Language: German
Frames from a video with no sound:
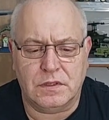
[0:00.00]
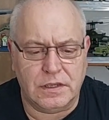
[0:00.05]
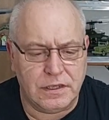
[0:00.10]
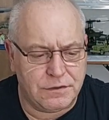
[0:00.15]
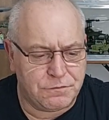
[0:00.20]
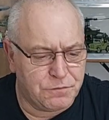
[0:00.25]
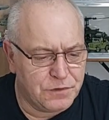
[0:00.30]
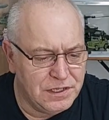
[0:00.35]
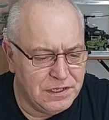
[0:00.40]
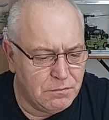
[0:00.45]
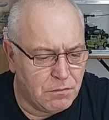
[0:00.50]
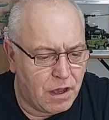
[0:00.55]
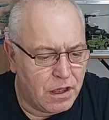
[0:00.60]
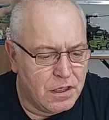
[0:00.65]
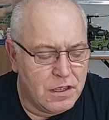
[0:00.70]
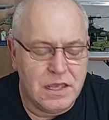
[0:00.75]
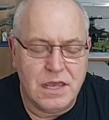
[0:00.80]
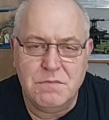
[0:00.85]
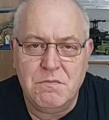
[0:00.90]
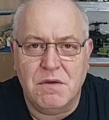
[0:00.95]
Ich finde immer,
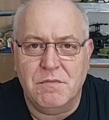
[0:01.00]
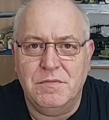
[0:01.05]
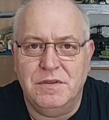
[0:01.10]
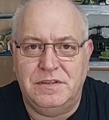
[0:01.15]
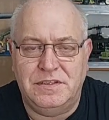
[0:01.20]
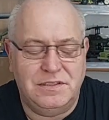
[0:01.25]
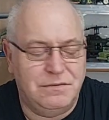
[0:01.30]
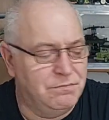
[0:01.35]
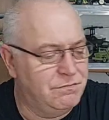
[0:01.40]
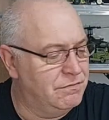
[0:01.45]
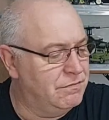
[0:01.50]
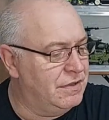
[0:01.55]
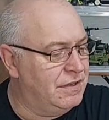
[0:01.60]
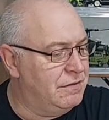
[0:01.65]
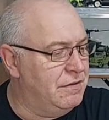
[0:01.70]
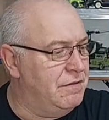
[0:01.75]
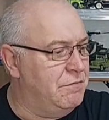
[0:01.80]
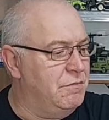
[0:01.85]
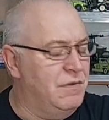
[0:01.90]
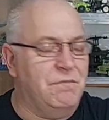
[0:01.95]
immer mit diesem
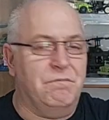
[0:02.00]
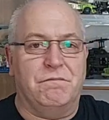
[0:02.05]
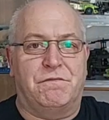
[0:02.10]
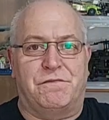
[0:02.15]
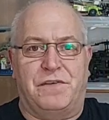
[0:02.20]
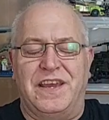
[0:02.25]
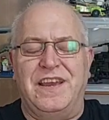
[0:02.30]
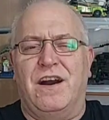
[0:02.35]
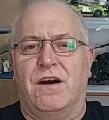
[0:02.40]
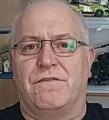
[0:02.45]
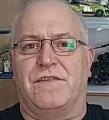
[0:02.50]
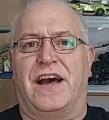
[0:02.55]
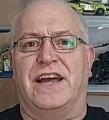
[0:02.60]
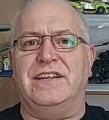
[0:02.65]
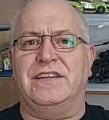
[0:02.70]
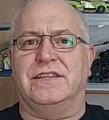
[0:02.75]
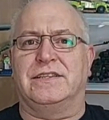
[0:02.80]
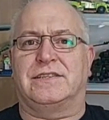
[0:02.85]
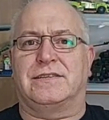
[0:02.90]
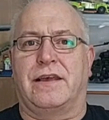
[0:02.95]
mit dem Finger auf
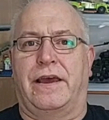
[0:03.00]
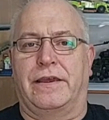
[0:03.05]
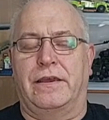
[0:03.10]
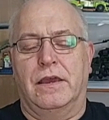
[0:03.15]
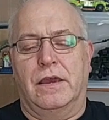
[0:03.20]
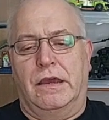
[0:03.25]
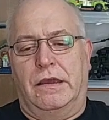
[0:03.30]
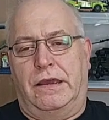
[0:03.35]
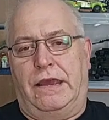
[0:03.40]
andere zeigt,